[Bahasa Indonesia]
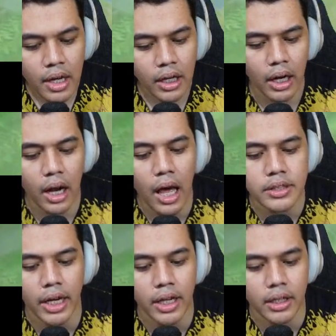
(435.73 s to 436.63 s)
kelas
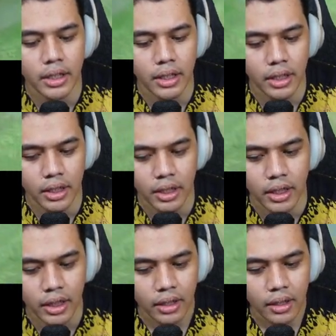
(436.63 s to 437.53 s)

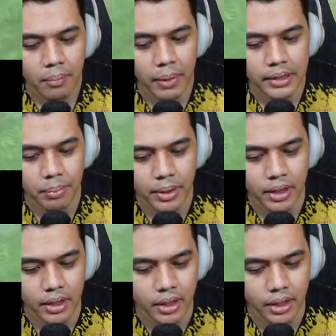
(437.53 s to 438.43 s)
Eri eh, mantap
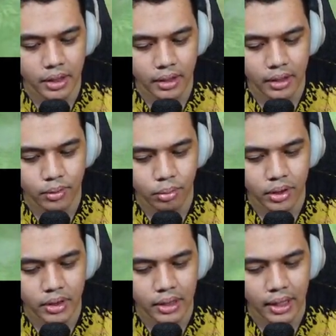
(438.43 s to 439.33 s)
ri itu
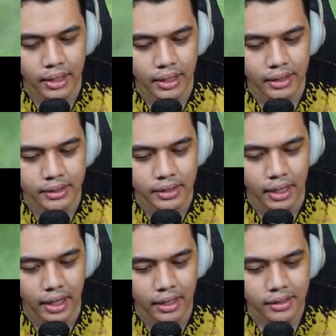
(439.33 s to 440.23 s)
dia ya guys
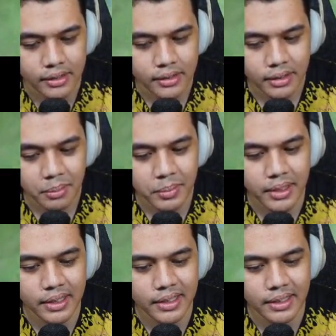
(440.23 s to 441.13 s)
ya
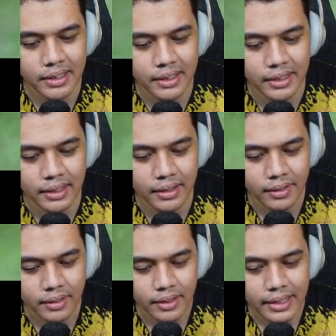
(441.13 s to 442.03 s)
Bede.
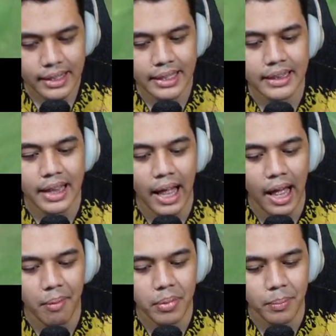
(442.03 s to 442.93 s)

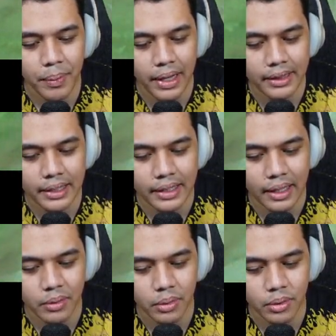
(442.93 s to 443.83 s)
Kita ambil platingnya
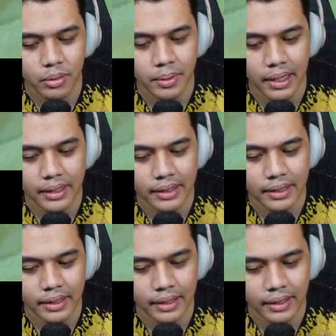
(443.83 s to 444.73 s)
dulu,
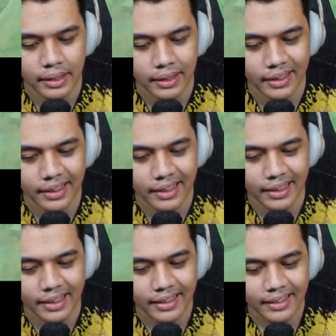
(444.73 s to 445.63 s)

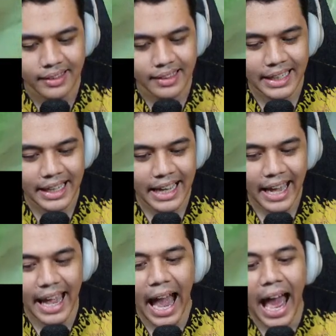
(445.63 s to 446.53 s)
brother.
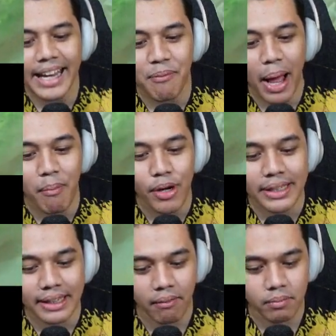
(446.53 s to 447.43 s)
Eh, ada balbon
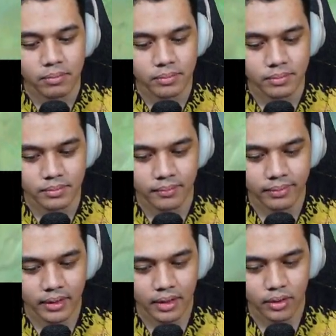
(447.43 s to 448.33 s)
kita.
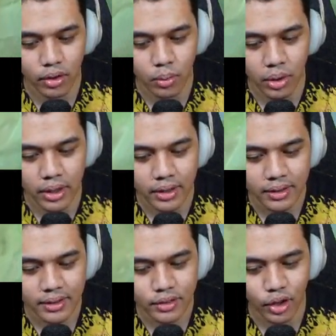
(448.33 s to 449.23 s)
Tolong gua.
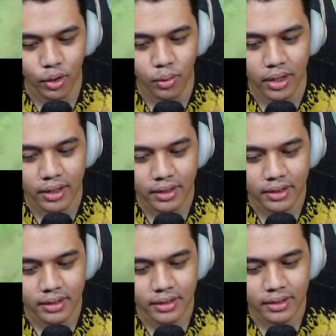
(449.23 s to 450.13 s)
tolong gua.
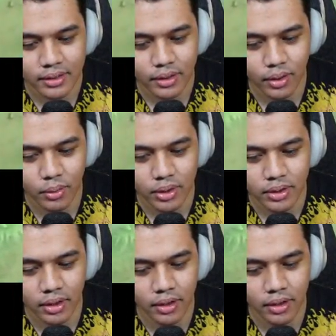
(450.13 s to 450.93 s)
Tolong gua, Cok.